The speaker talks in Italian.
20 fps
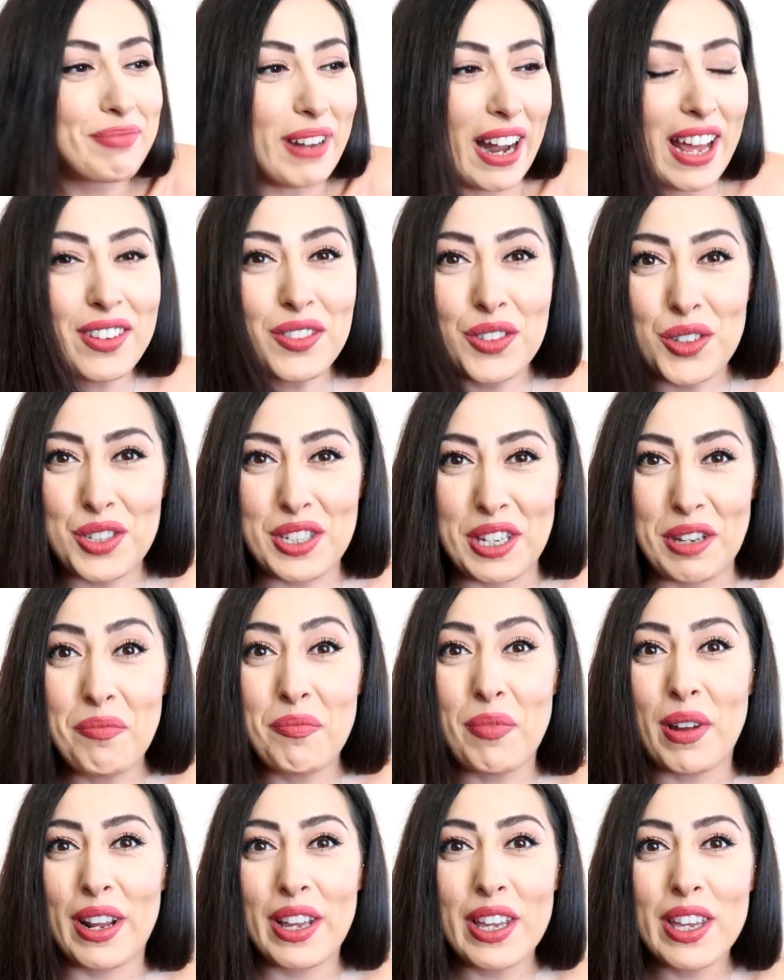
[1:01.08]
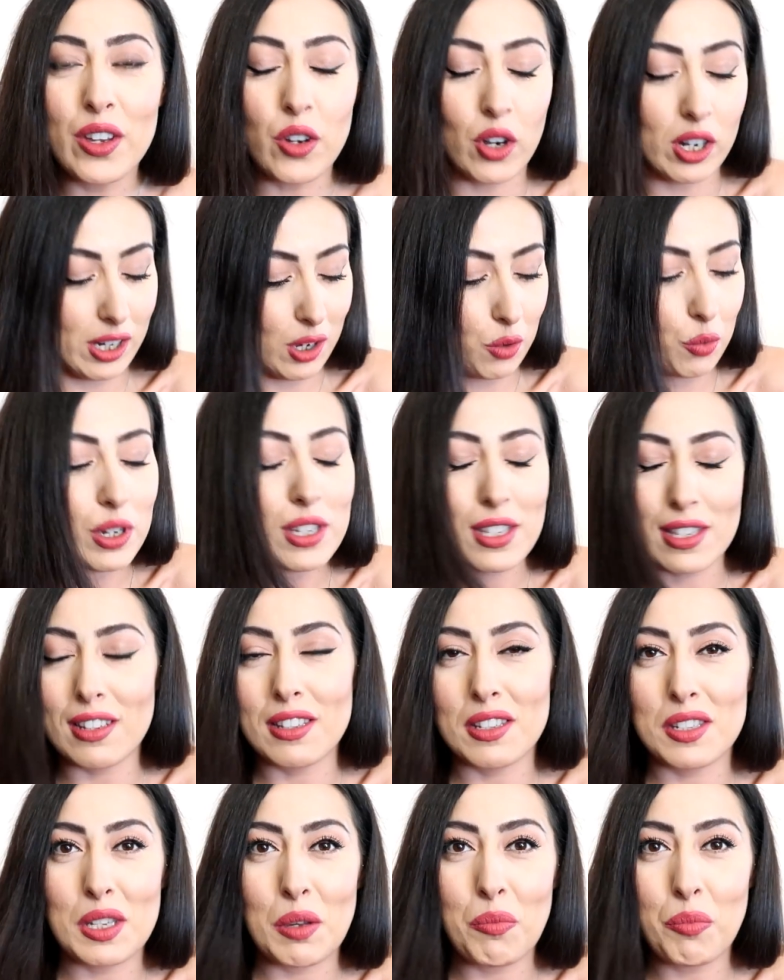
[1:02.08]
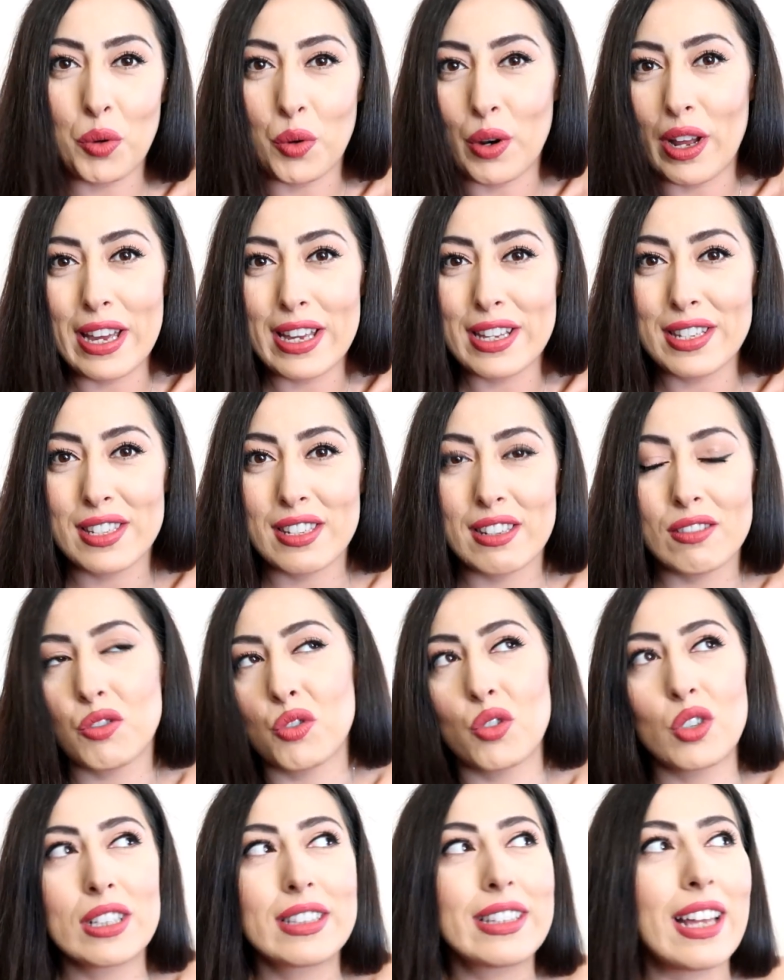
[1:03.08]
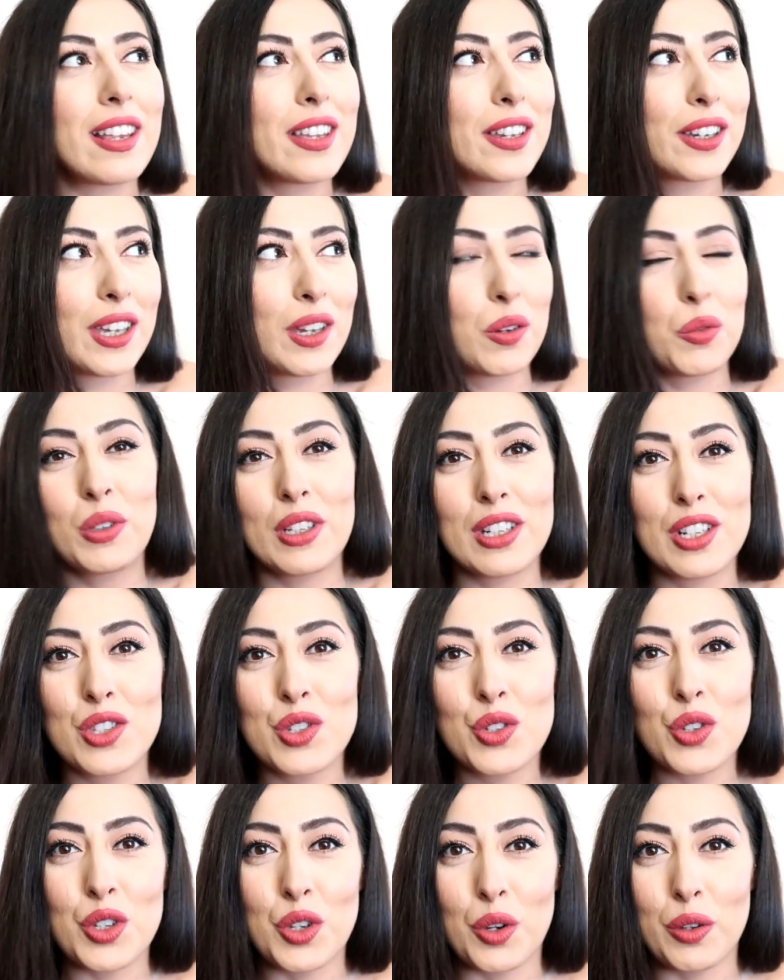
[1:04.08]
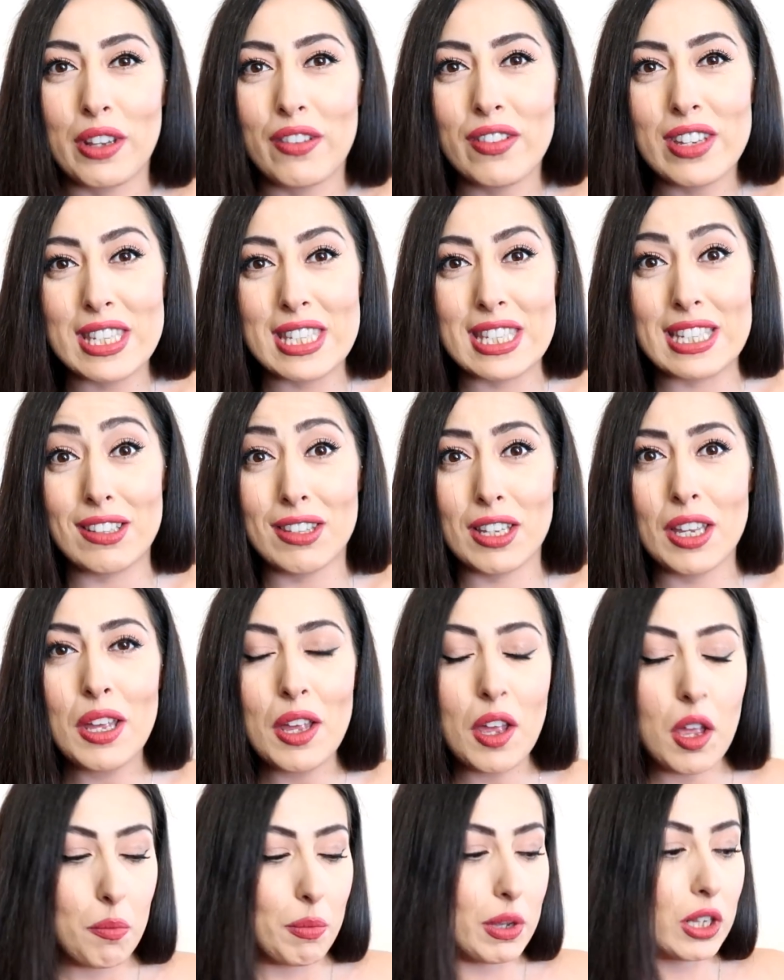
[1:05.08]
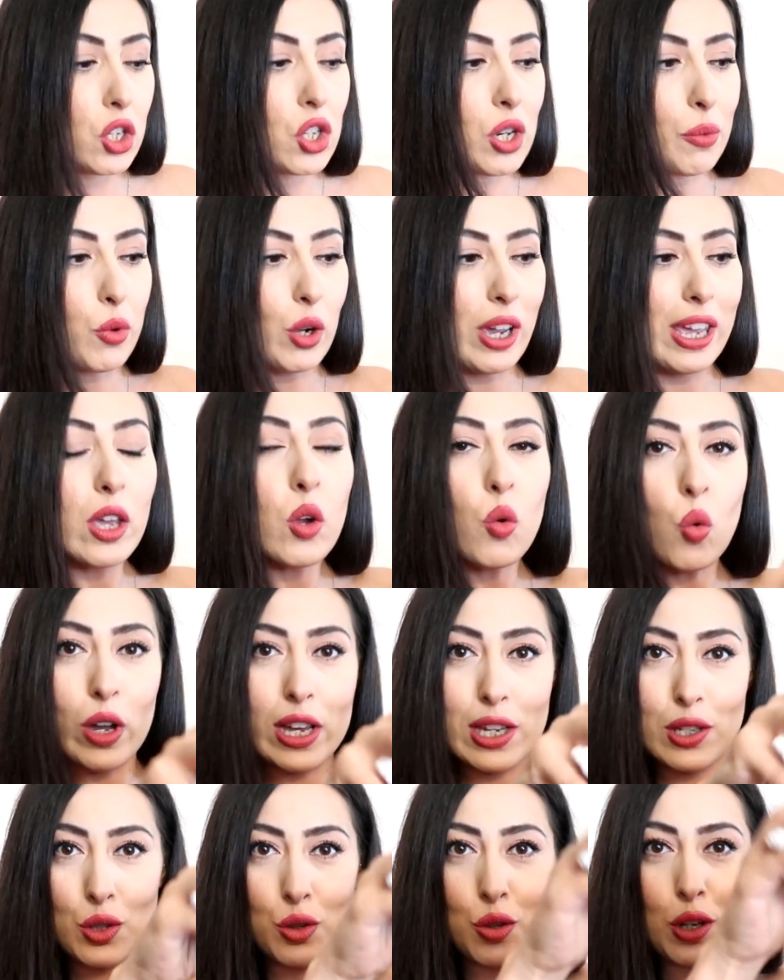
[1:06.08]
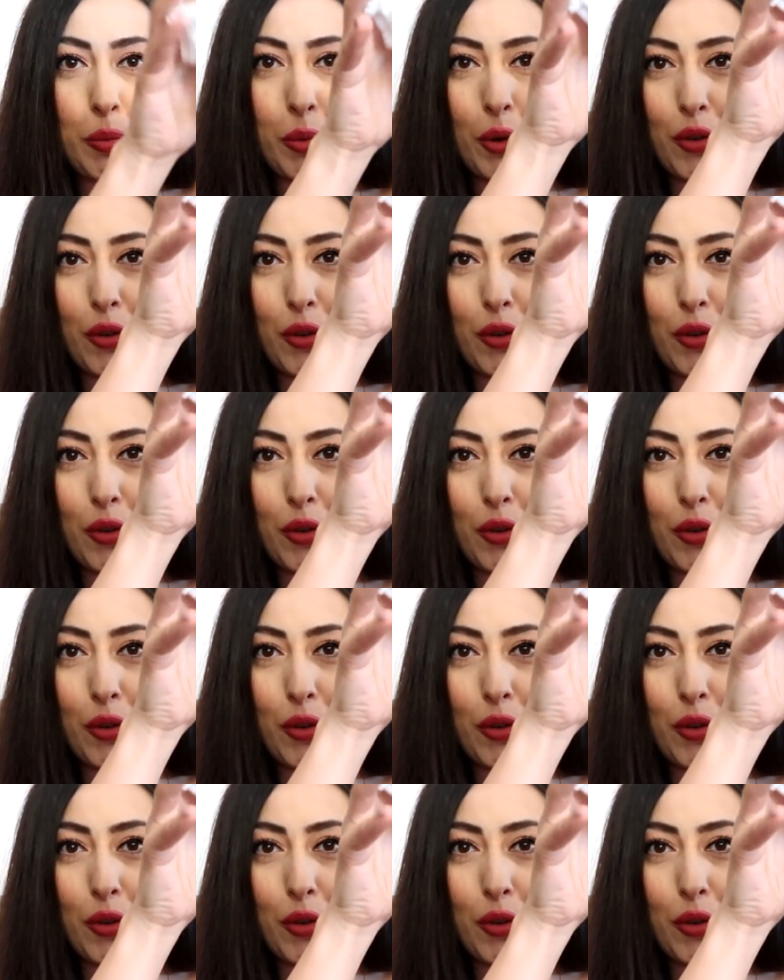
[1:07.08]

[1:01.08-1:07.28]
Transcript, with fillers: prendo sempre io, anche questa ad esempio una S, sono le taglie che utilizzo io nei vestiti, ma diciamo che in questo, che